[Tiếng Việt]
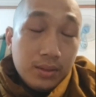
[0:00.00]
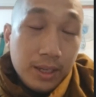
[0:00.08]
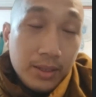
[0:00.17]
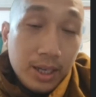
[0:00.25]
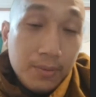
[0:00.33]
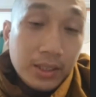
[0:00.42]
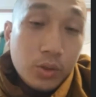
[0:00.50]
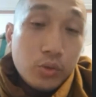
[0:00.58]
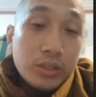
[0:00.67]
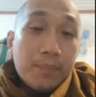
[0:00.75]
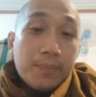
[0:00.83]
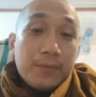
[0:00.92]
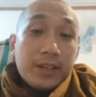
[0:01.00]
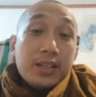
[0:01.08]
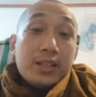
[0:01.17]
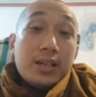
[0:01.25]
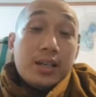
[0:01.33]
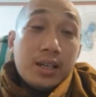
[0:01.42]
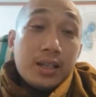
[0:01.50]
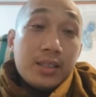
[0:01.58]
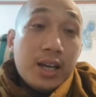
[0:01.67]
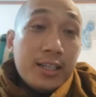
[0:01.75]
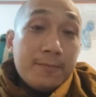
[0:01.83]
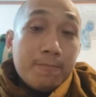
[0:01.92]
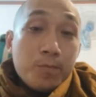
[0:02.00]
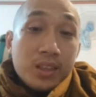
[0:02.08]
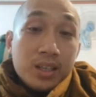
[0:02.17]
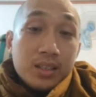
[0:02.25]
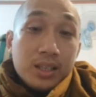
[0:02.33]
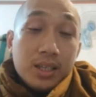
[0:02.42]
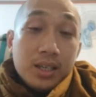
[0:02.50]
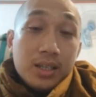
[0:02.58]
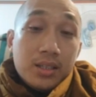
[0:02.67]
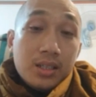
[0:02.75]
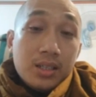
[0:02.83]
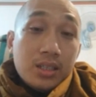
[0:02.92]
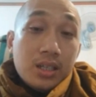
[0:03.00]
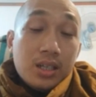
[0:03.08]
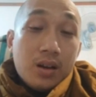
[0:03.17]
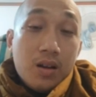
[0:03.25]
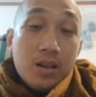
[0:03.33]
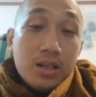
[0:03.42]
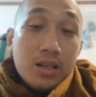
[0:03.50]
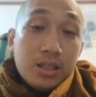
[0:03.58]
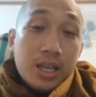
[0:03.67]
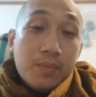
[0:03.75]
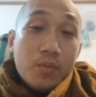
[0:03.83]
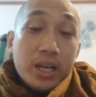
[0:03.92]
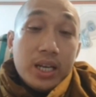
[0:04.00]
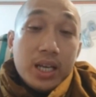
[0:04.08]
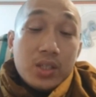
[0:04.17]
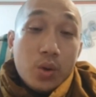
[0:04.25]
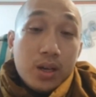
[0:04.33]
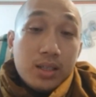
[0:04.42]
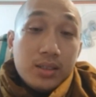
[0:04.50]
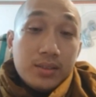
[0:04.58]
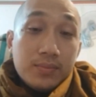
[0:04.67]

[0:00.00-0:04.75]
cái vị phải tu tập về, giới thì sư có thêm một cái đề xuất